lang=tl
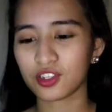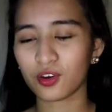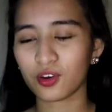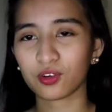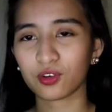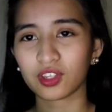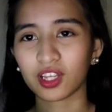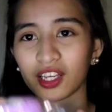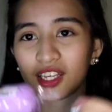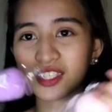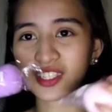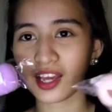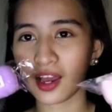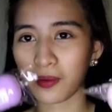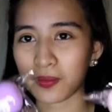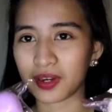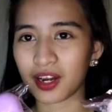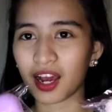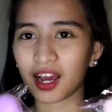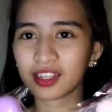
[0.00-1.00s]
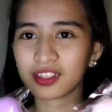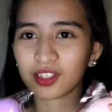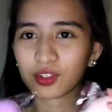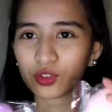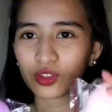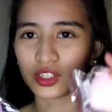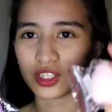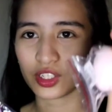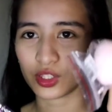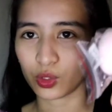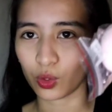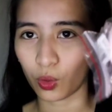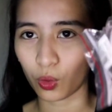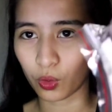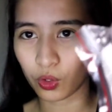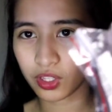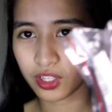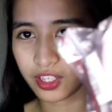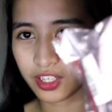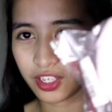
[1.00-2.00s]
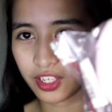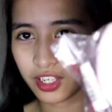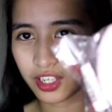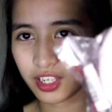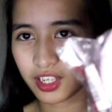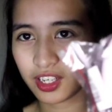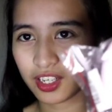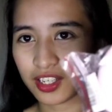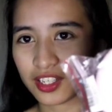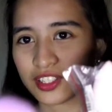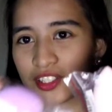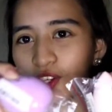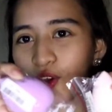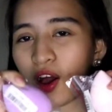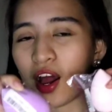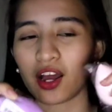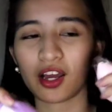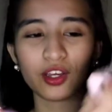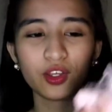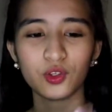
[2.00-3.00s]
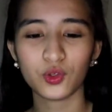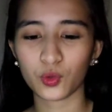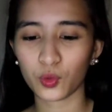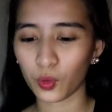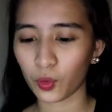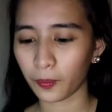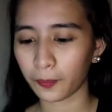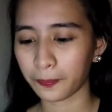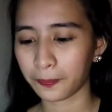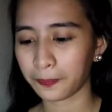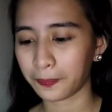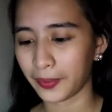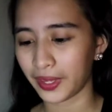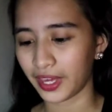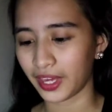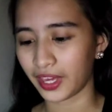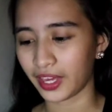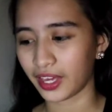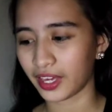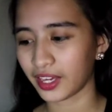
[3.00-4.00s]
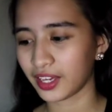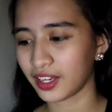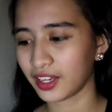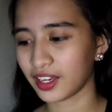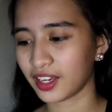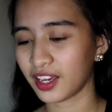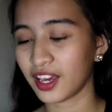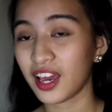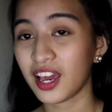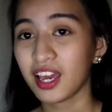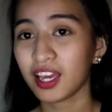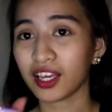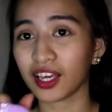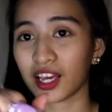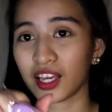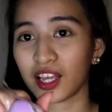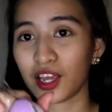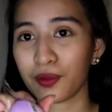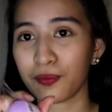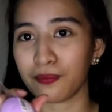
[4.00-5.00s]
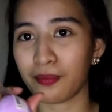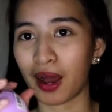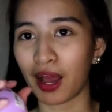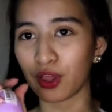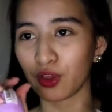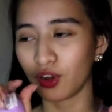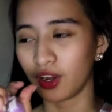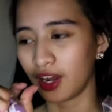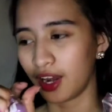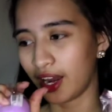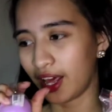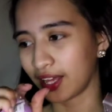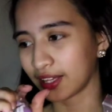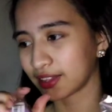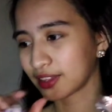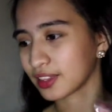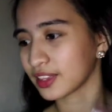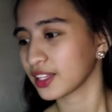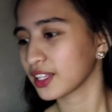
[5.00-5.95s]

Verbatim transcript: So, tag-isa kami ng ate ko dito. Yarn. So, akin yung pink. Kanya yung violet.